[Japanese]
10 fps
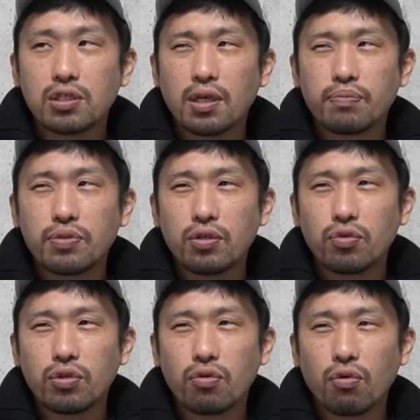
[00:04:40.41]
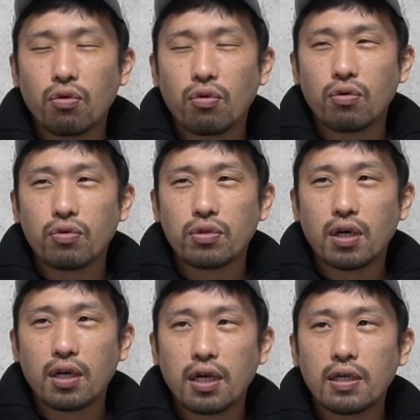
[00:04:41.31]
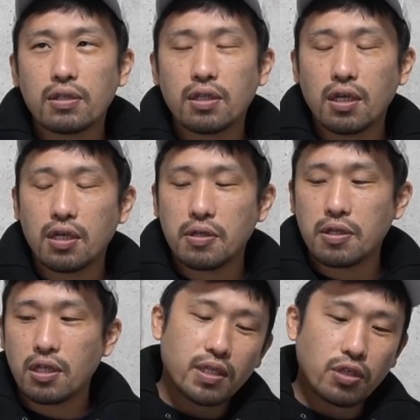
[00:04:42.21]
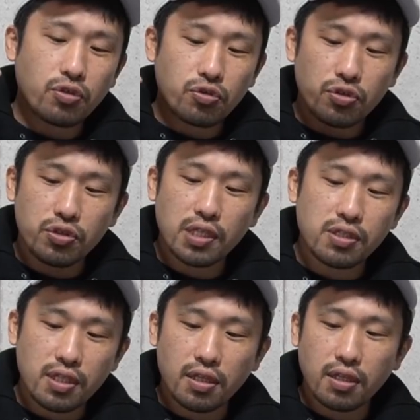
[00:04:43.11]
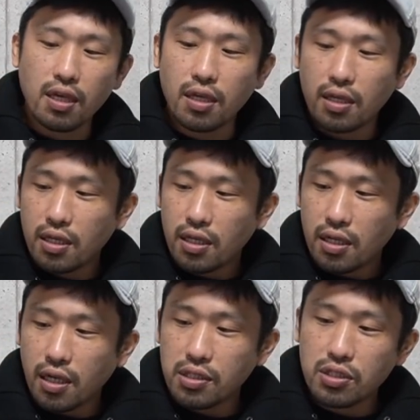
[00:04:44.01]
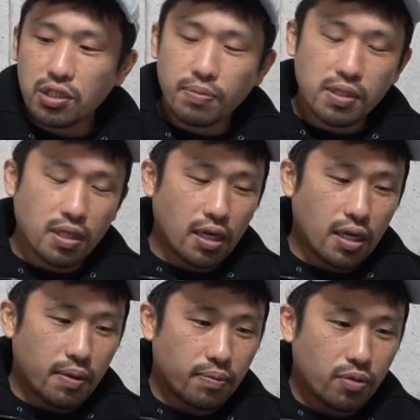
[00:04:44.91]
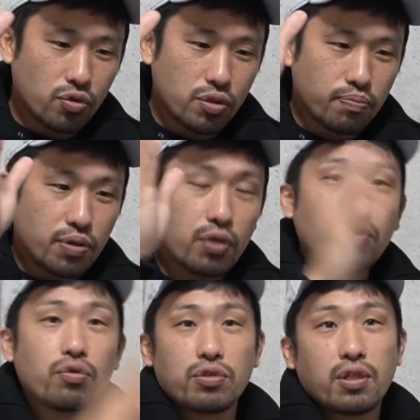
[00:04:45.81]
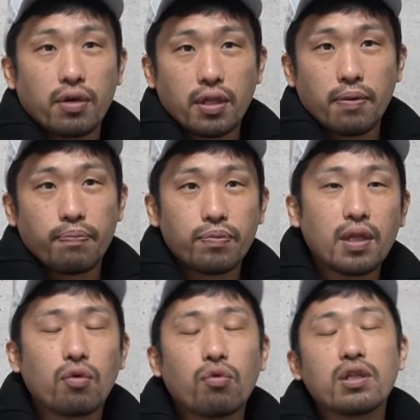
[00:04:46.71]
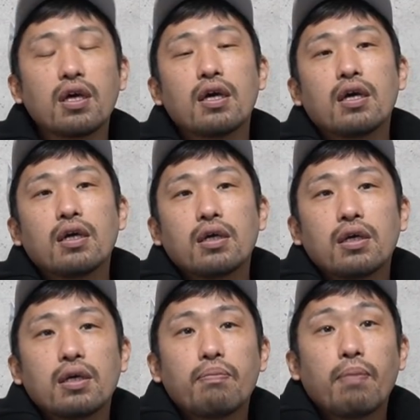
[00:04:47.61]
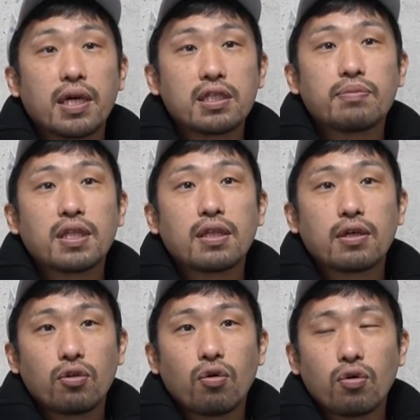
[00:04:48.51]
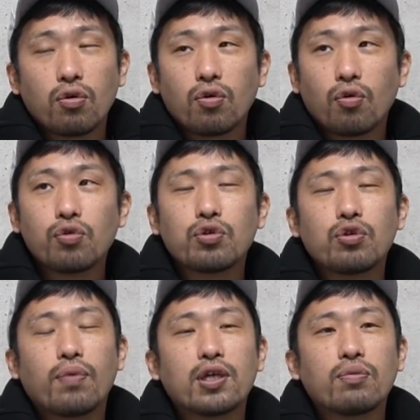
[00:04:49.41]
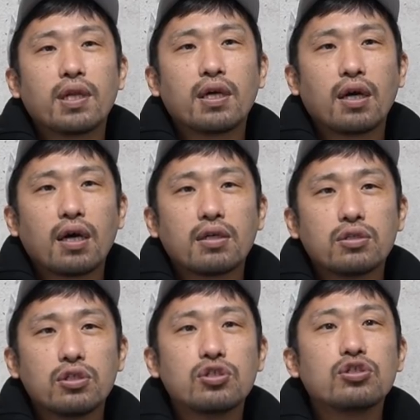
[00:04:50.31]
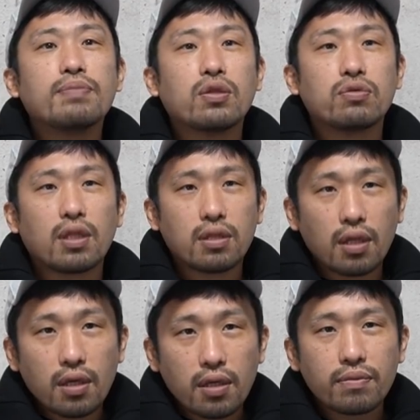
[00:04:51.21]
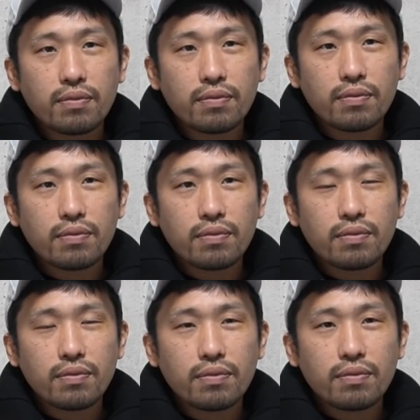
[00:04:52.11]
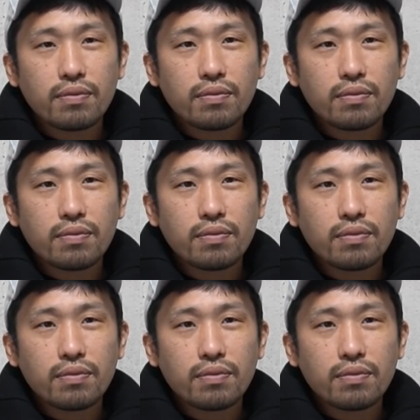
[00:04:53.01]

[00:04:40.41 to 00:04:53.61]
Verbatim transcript: 手がプエルトリコかなで結局入札になってガッツ市松さんが要するにプエルトリコに行ったわけね、うん、でこれで負けてしまったんだけどこの時のファイトマネーが20万ドルだって、まあ、2000万だけど